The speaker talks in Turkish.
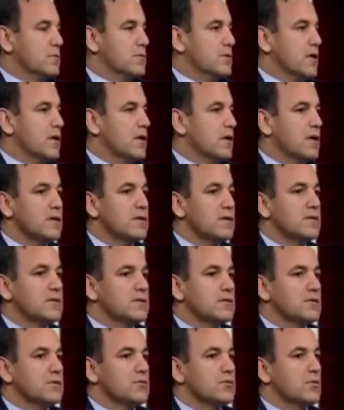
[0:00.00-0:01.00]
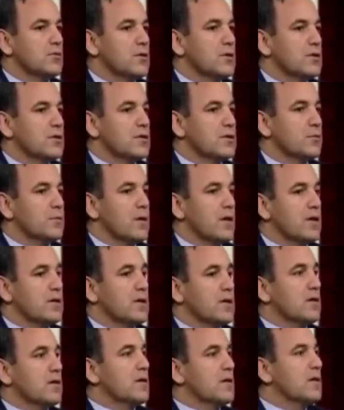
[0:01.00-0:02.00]
Taner Yıldız'ın söylediği gibi
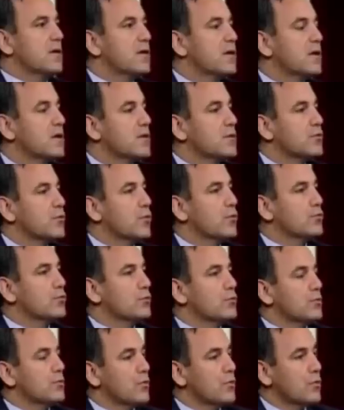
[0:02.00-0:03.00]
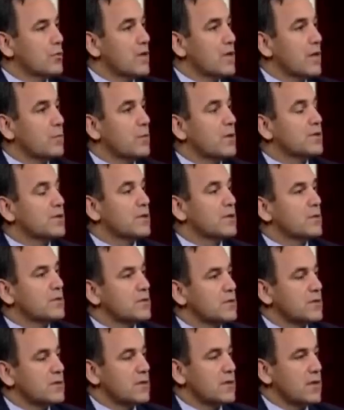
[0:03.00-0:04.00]
etekle gönder gönderme
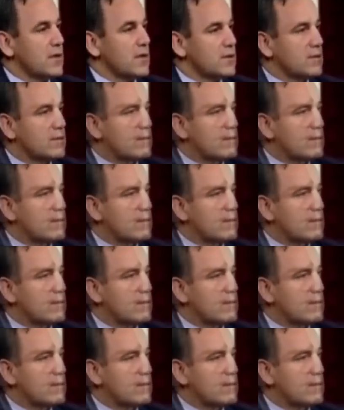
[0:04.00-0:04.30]
aşamasına geldi.